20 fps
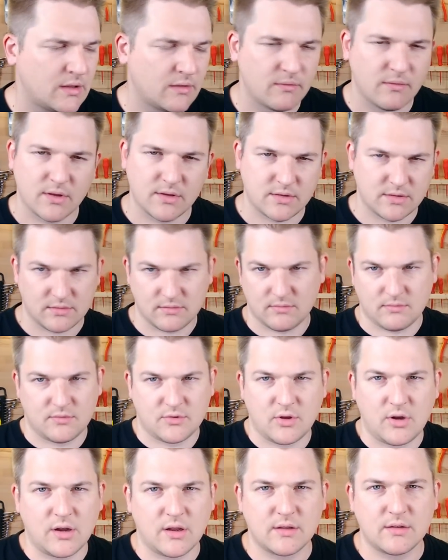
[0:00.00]
Was
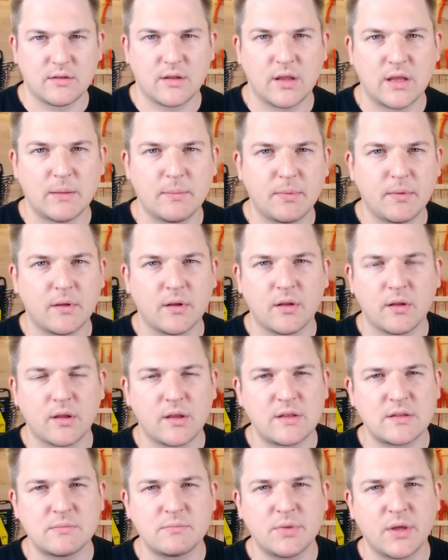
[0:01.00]
soll das? Ich habe einen äh,
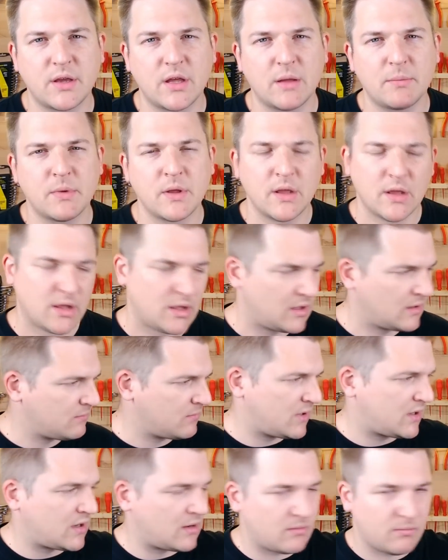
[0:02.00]
riesen Pickup
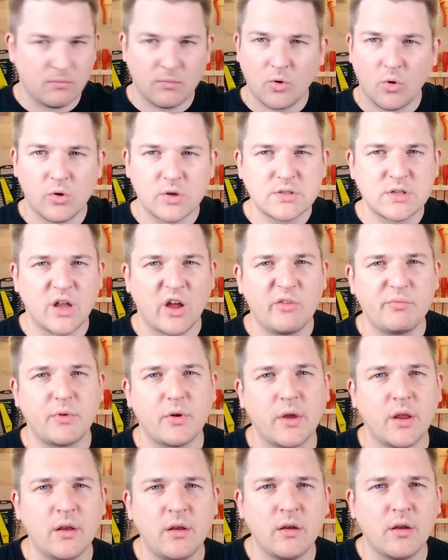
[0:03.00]
mit einem großen
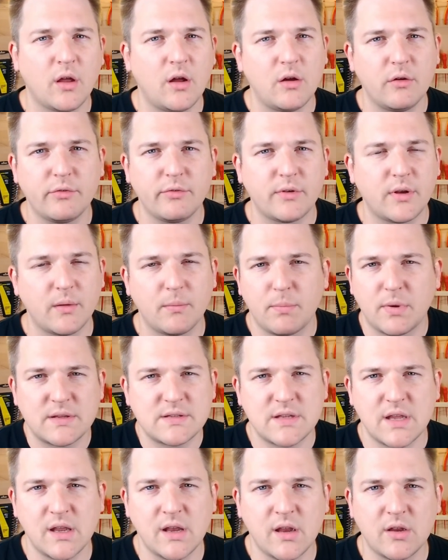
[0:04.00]
Aufbau hinten drauf, der
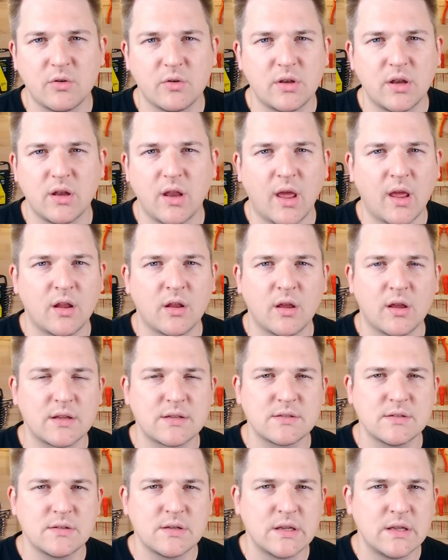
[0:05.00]
passt eh nicht durch die engen
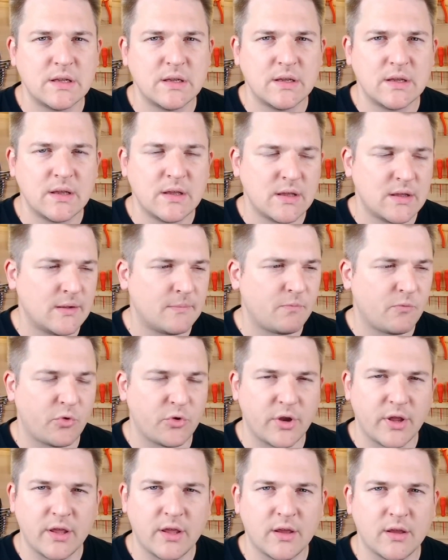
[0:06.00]
Gassen.
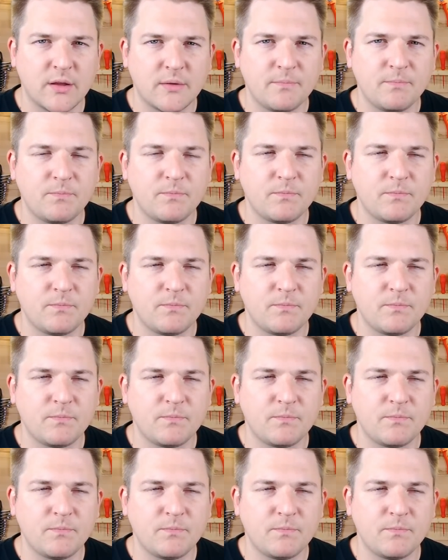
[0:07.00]
Von daher